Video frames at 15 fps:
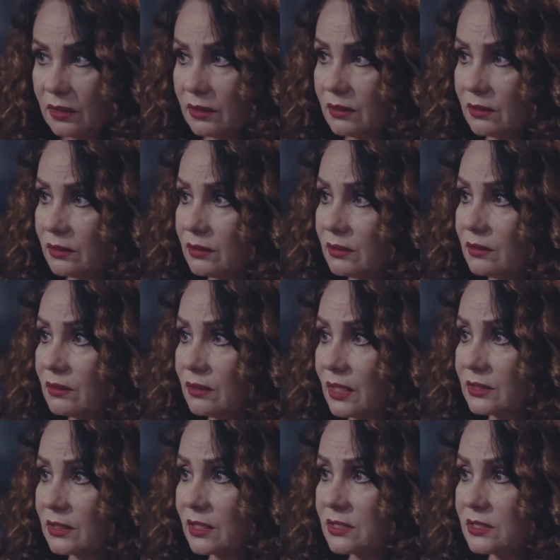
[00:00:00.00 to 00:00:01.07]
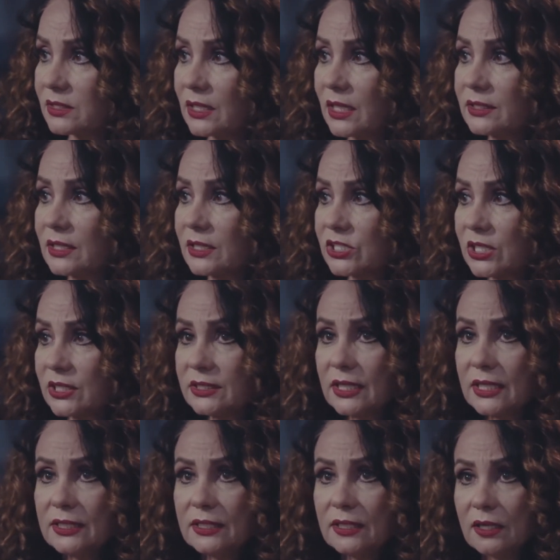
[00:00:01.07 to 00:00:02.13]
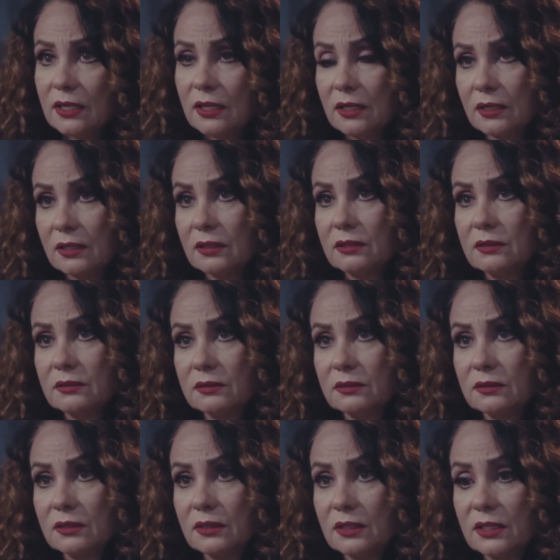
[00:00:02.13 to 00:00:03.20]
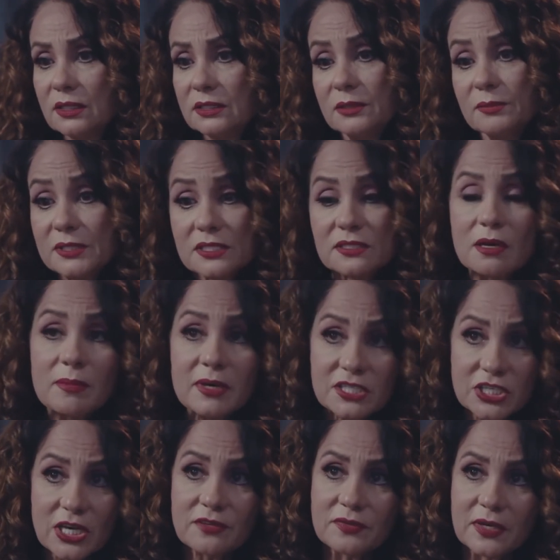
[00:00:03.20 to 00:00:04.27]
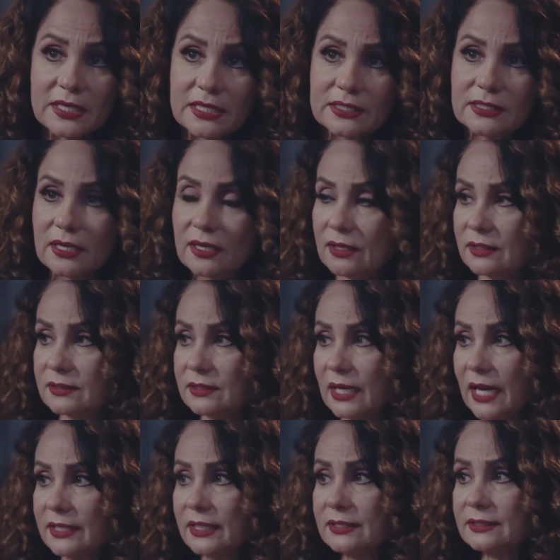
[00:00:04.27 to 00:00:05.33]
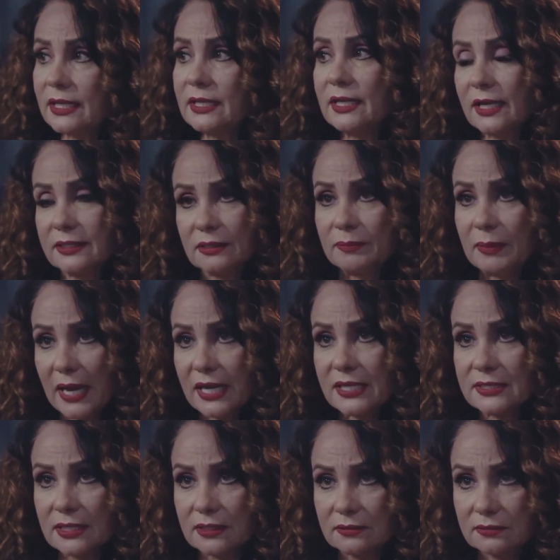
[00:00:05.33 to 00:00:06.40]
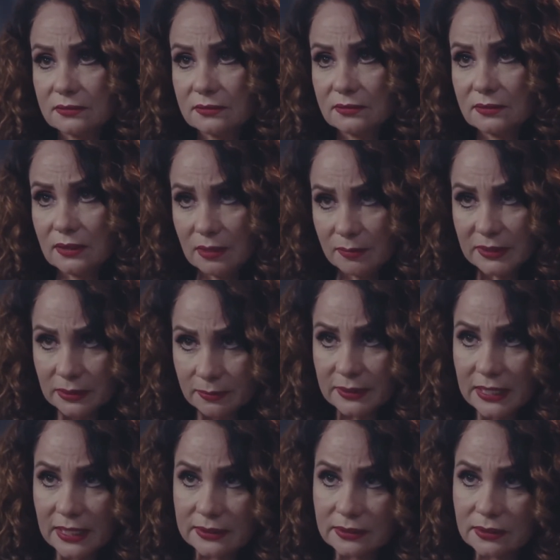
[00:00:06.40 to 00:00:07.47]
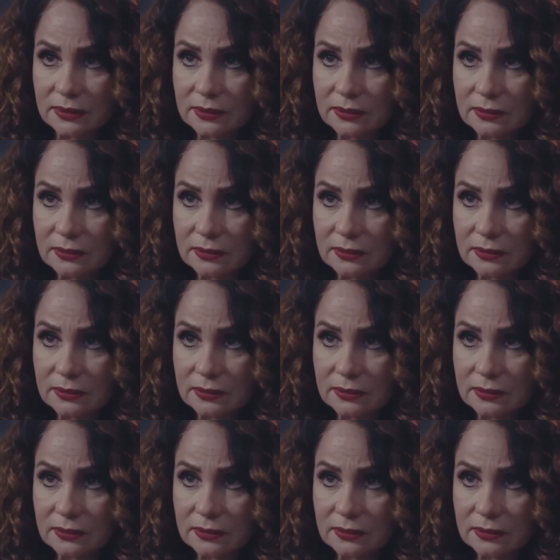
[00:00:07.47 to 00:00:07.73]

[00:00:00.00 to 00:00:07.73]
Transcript: آه انا قصدي يعني عشان داليا يمكن سمر شايفه كده ان حياه داليا هتبقى احسن لما تبعد عنها